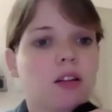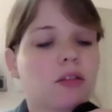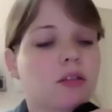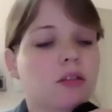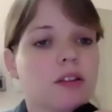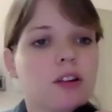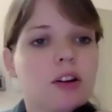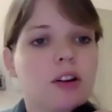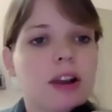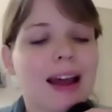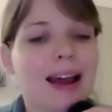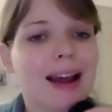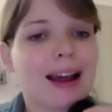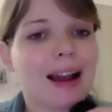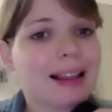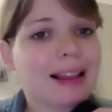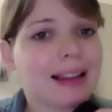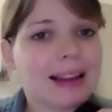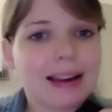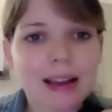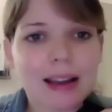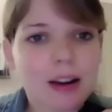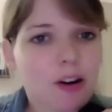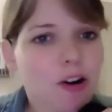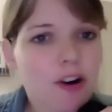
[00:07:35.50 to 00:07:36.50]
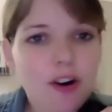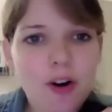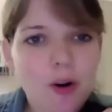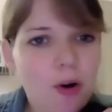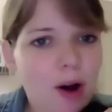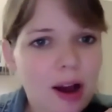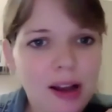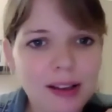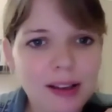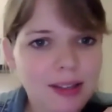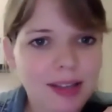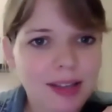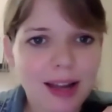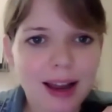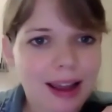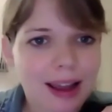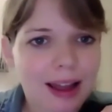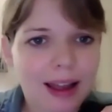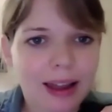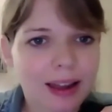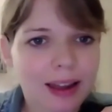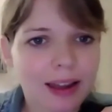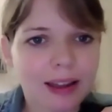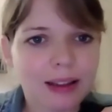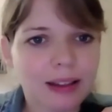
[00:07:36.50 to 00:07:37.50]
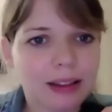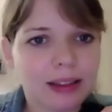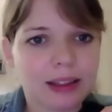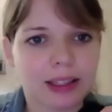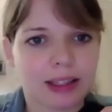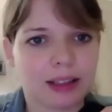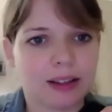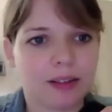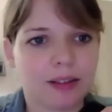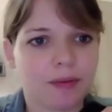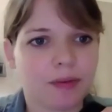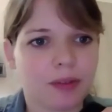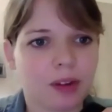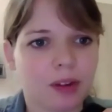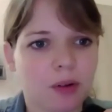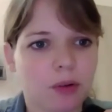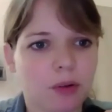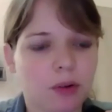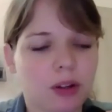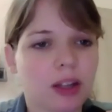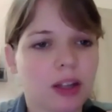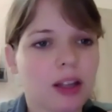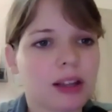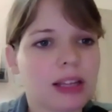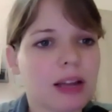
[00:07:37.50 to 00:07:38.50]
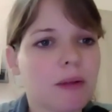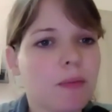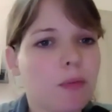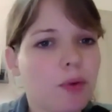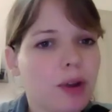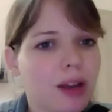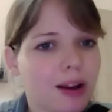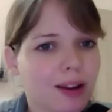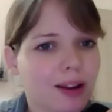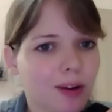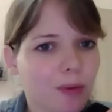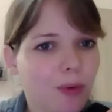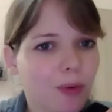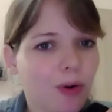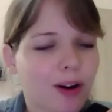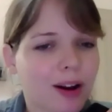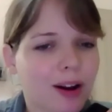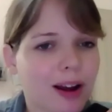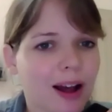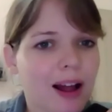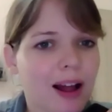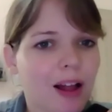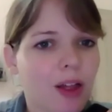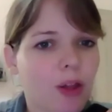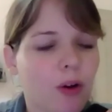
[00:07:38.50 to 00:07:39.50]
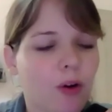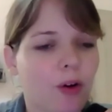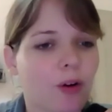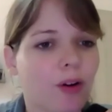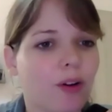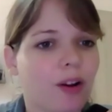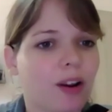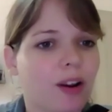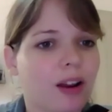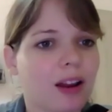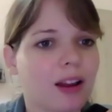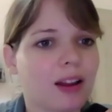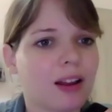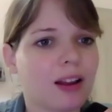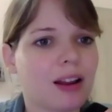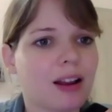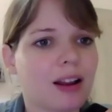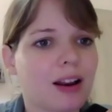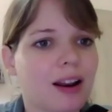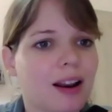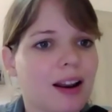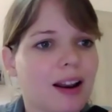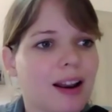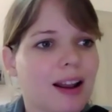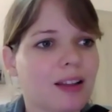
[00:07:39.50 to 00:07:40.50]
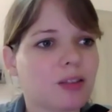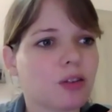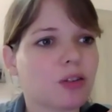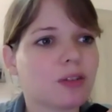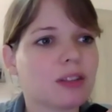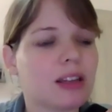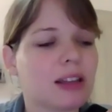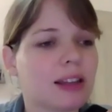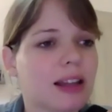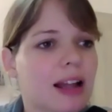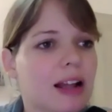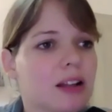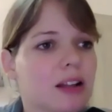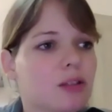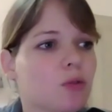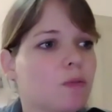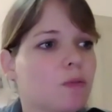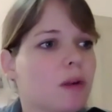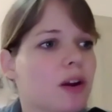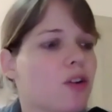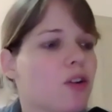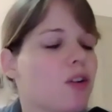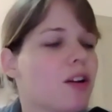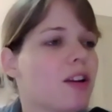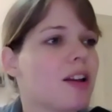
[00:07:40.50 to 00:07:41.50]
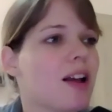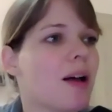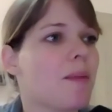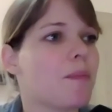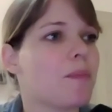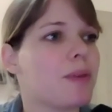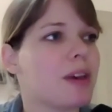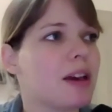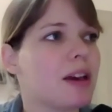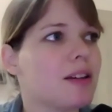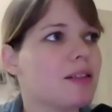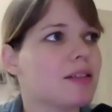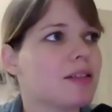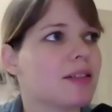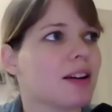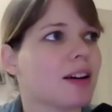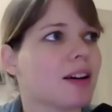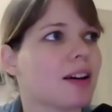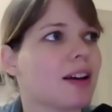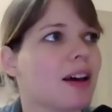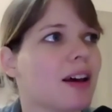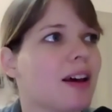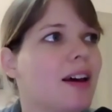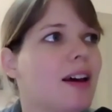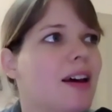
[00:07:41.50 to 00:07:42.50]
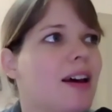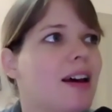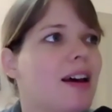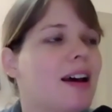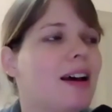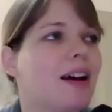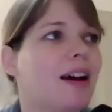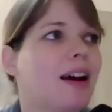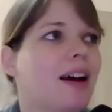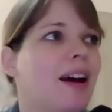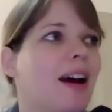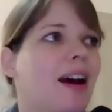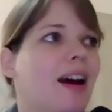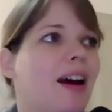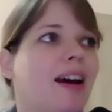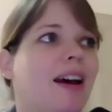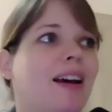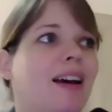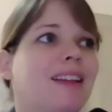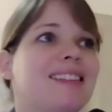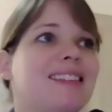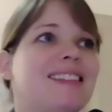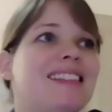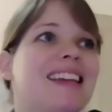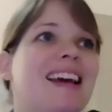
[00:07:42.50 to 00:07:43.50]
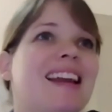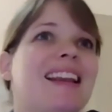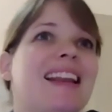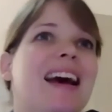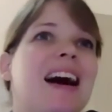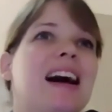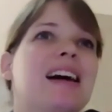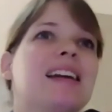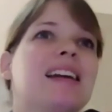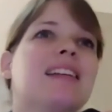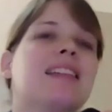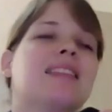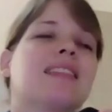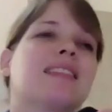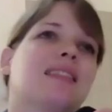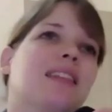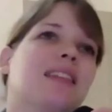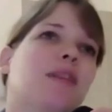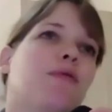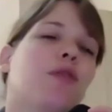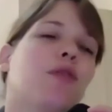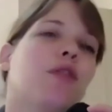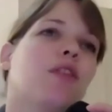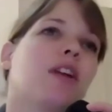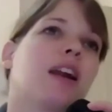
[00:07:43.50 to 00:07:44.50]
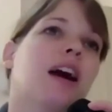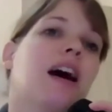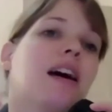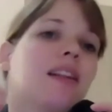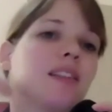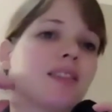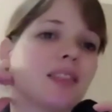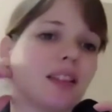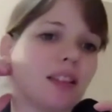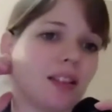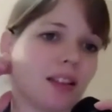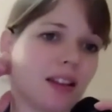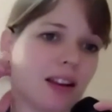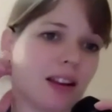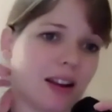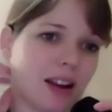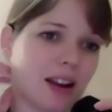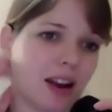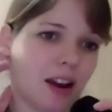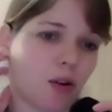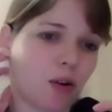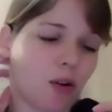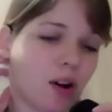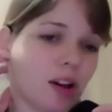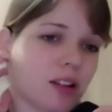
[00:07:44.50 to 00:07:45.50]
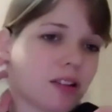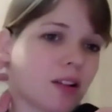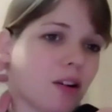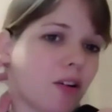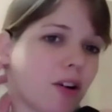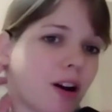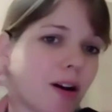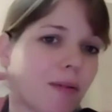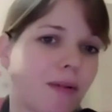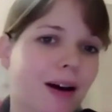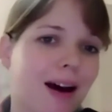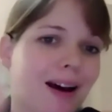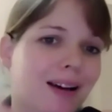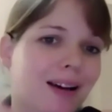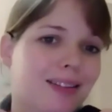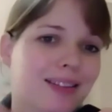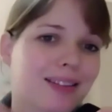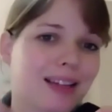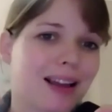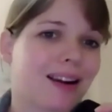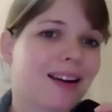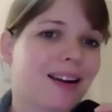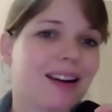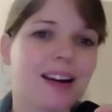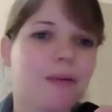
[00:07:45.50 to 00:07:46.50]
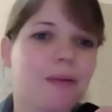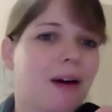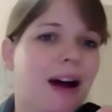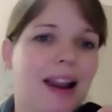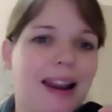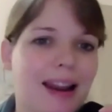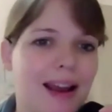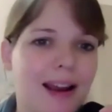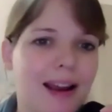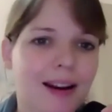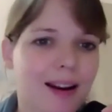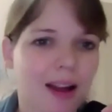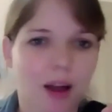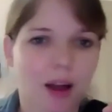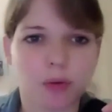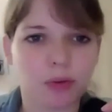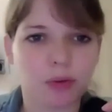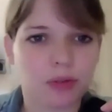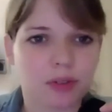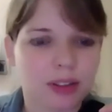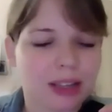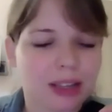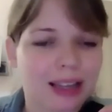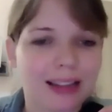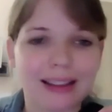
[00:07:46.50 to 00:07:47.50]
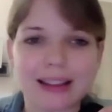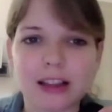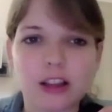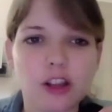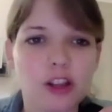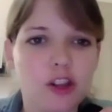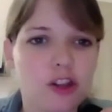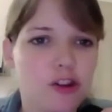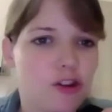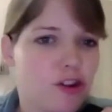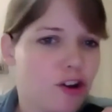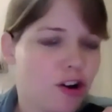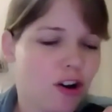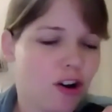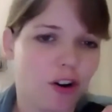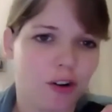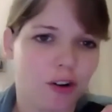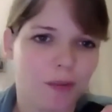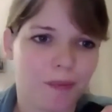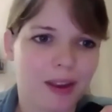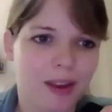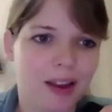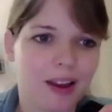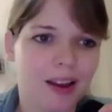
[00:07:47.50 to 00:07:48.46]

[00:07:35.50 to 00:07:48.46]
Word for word: No, señores, el dinero no hace a la gente. Ustedes están muy equivocados. Eh, eh, la sociedad en su mayoría piensa que llenarse, forrarse de dinero es lo que va a hacerle valer a usted. No.